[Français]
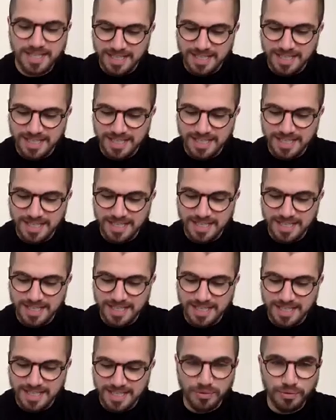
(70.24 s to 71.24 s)
Euh,
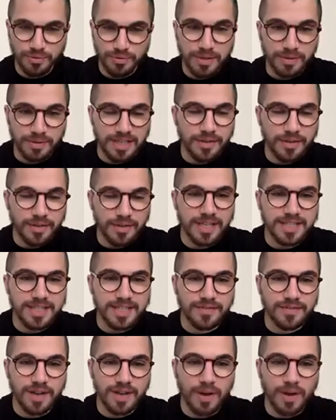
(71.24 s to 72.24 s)
du coup, oui, on est le
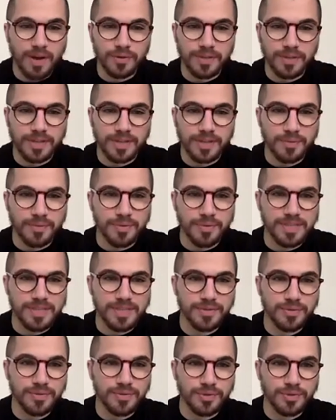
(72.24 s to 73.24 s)
collectif Horde. On est composé
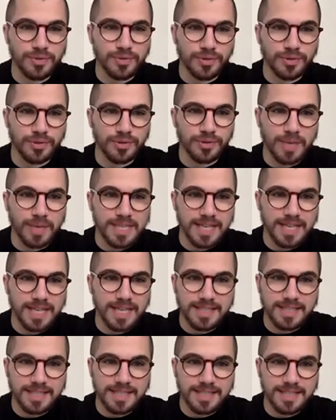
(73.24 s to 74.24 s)
du coup de, trois
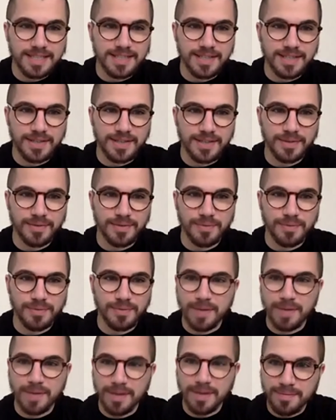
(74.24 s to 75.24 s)
artistes,
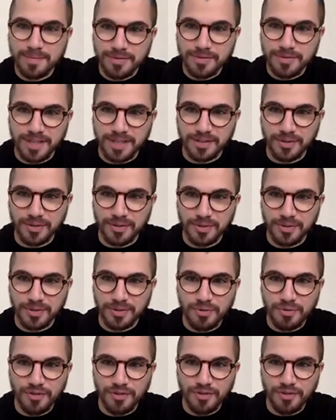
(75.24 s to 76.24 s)
moi-même, Jonathan De
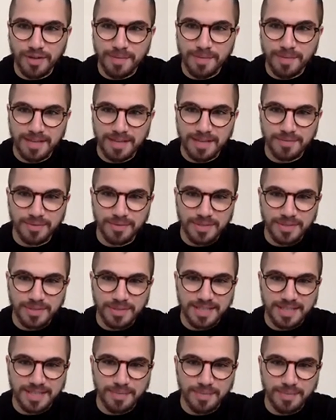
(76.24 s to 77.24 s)
Brouwer et Marine Brutti,
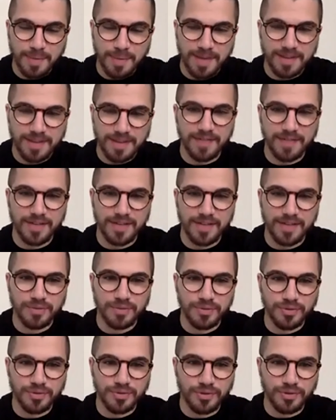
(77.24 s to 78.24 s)
qui ne peut pas être avec nous
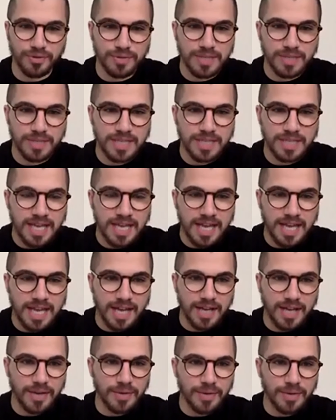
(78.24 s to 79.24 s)
aujourd'hui.
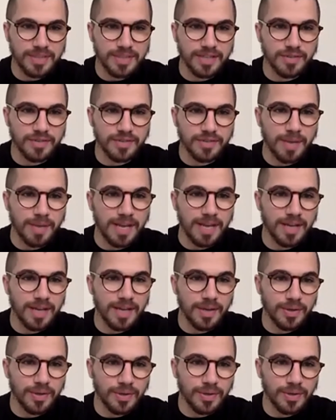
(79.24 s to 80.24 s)
on dirige le
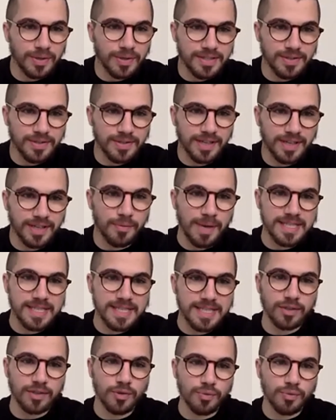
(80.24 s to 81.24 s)
Ballet national de
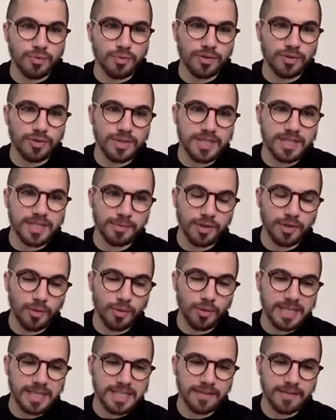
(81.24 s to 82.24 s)
Marseille depuis le 2
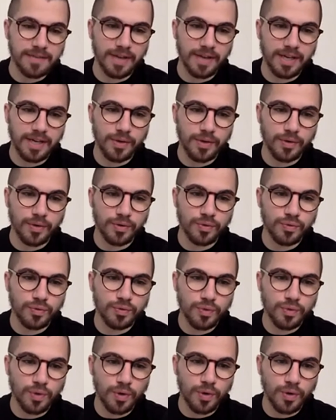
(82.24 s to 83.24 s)
septembre, et c'est vrai que nous,
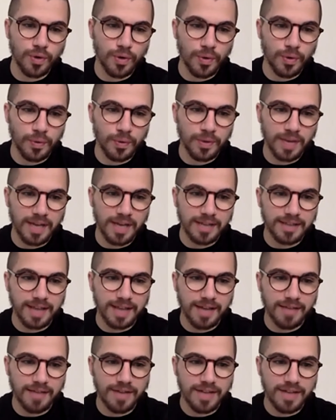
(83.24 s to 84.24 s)
on, on a un
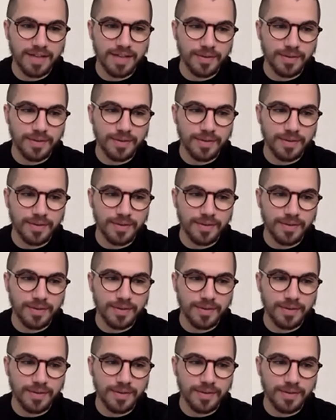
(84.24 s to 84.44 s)
travail